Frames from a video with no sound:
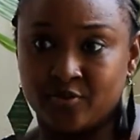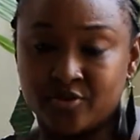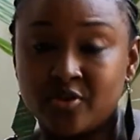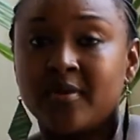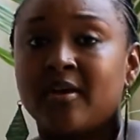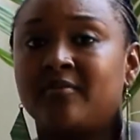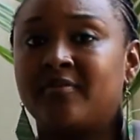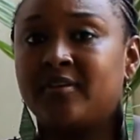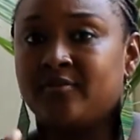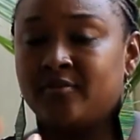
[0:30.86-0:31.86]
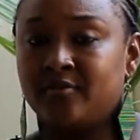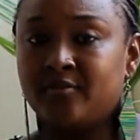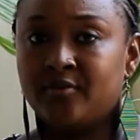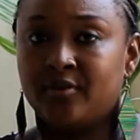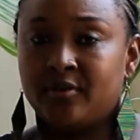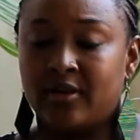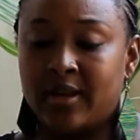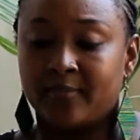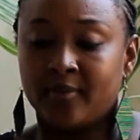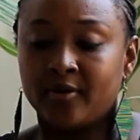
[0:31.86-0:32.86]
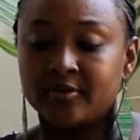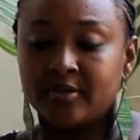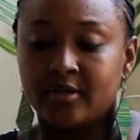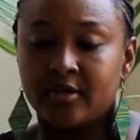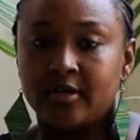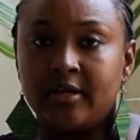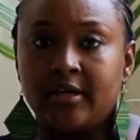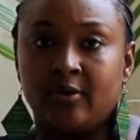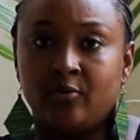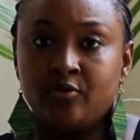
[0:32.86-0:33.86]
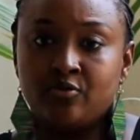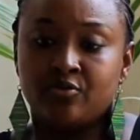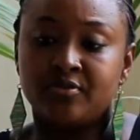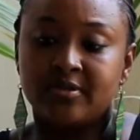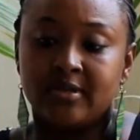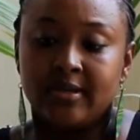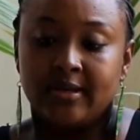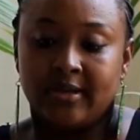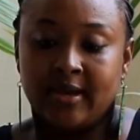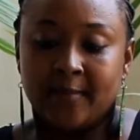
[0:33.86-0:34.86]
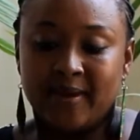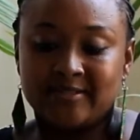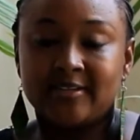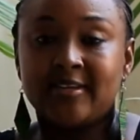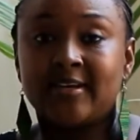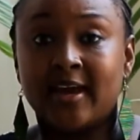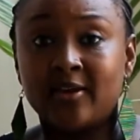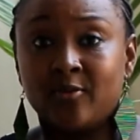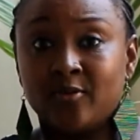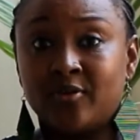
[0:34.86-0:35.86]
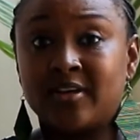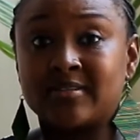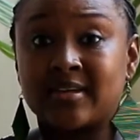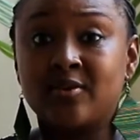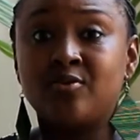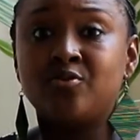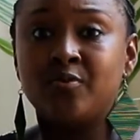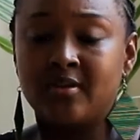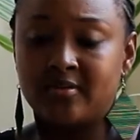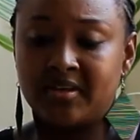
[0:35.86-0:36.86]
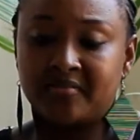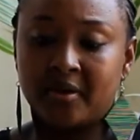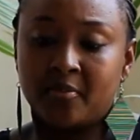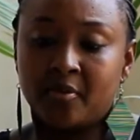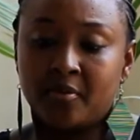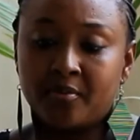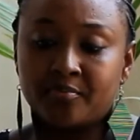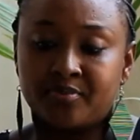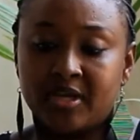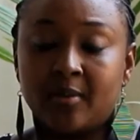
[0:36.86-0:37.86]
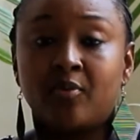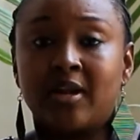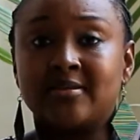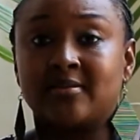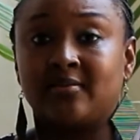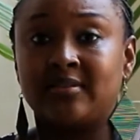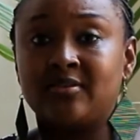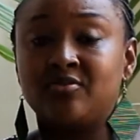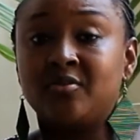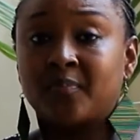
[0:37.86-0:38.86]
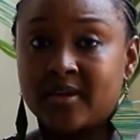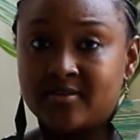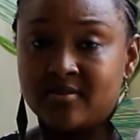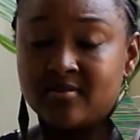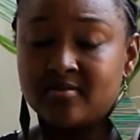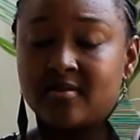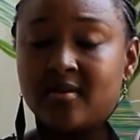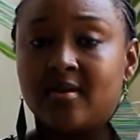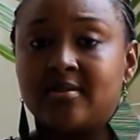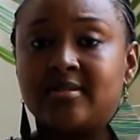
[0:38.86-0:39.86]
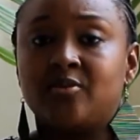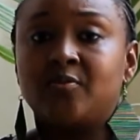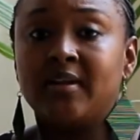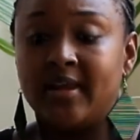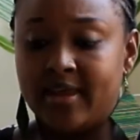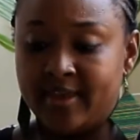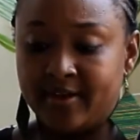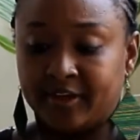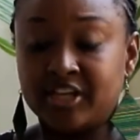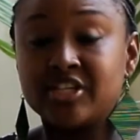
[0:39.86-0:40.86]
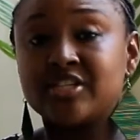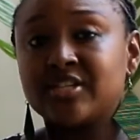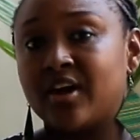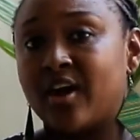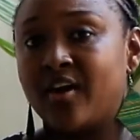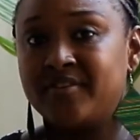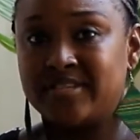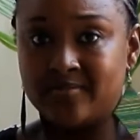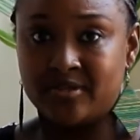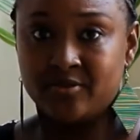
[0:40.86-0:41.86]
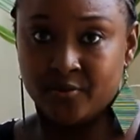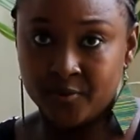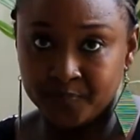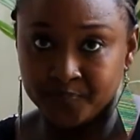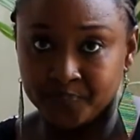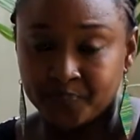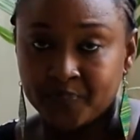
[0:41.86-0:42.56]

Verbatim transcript: pour semer en fait la plante et on l'utilise. Et à partir des graines, on en extrait une huile qui est vraiment bien pour la santé, une huile précieuse. Cette huile est riche en vitamine E